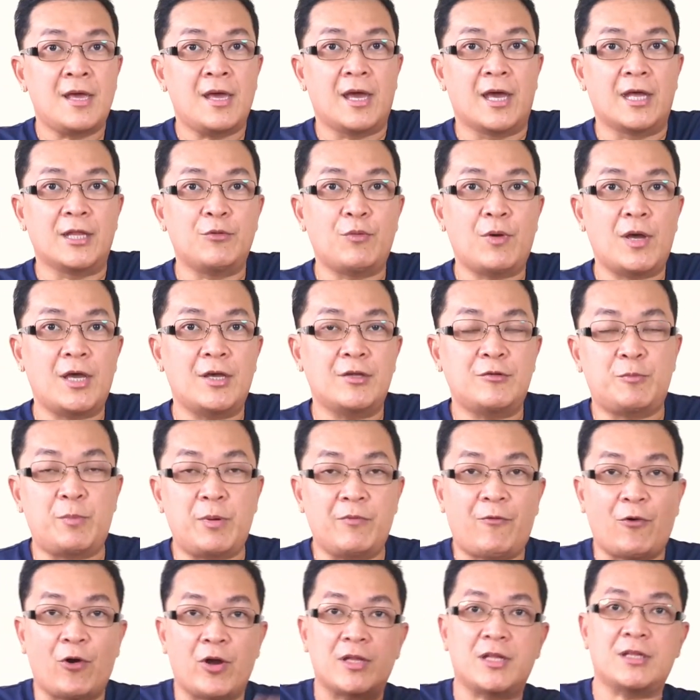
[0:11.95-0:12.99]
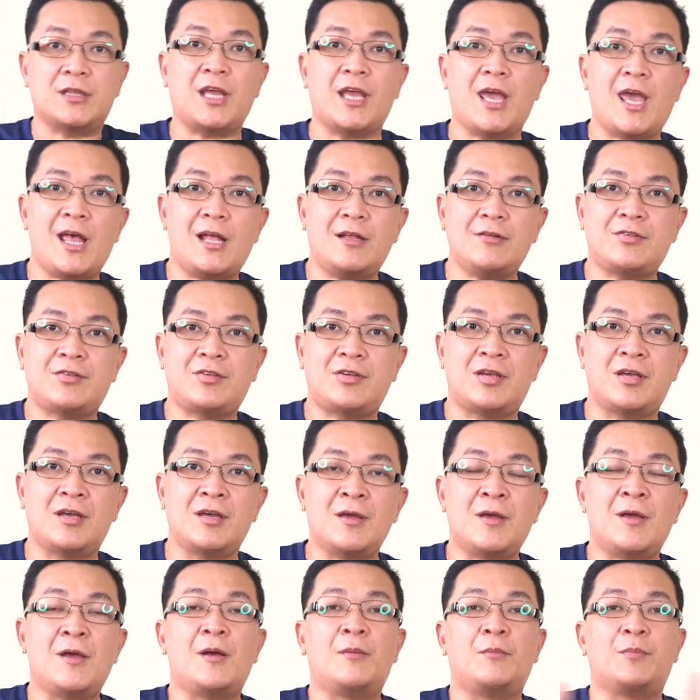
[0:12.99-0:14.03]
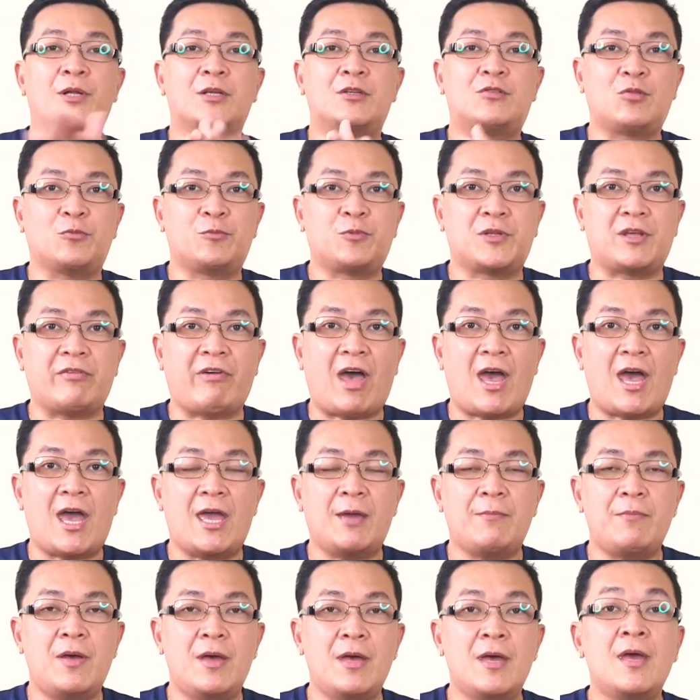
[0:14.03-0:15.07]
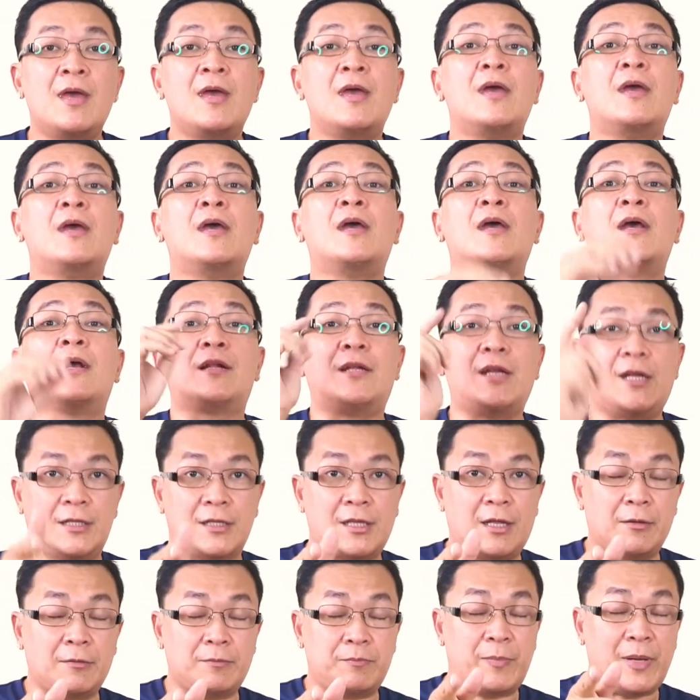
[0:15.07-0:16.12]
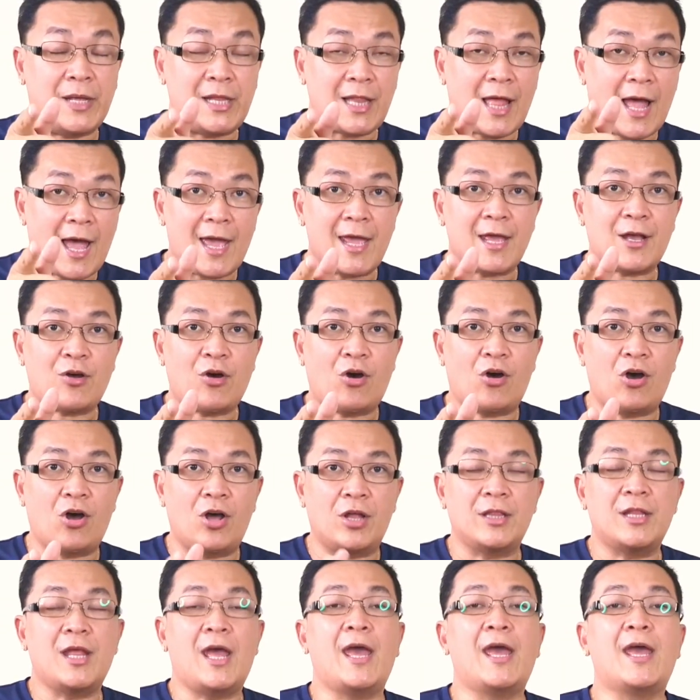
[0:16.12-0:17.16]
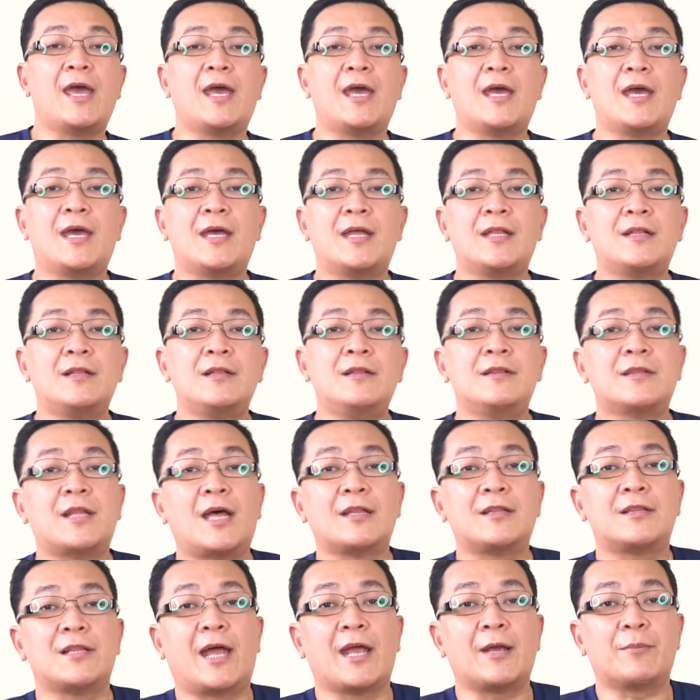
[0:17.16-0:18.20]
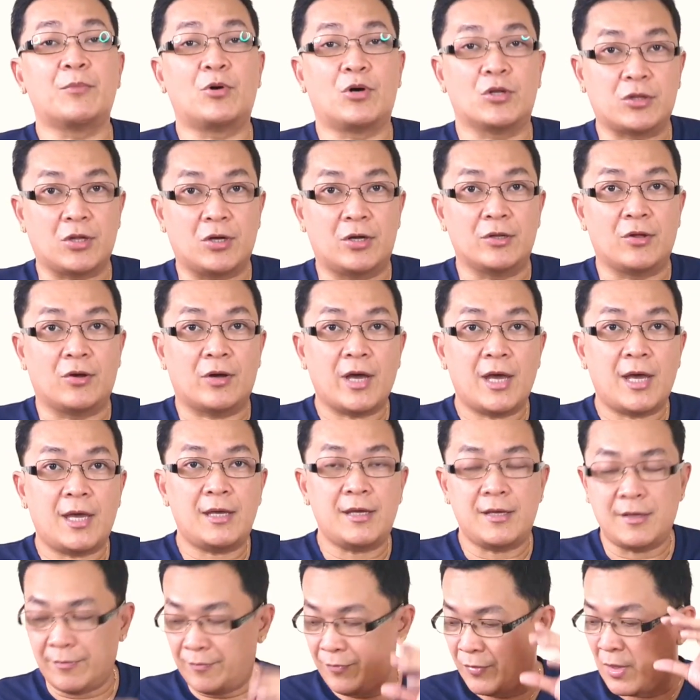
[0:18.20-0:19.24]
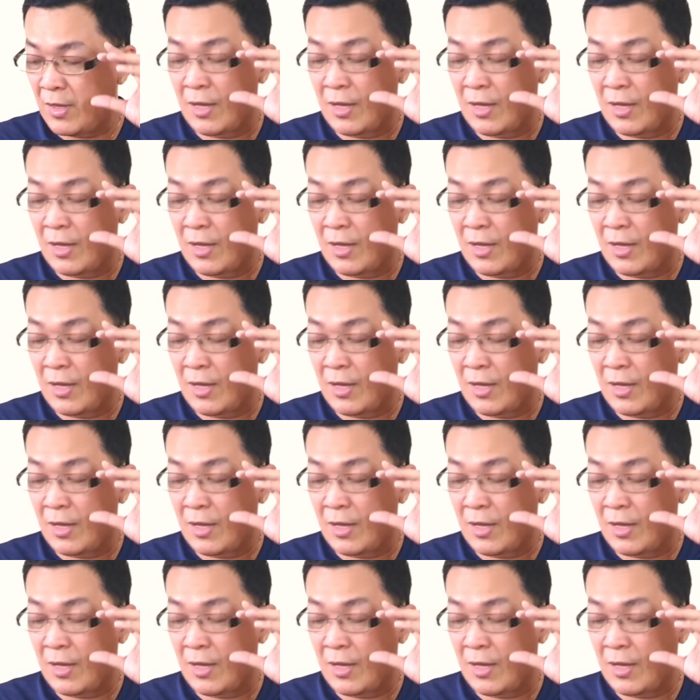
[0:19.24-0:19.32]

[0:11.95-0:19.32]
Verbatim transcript: Anyways, before anything else, please subscribe, click the bell icon, and that like button, okay?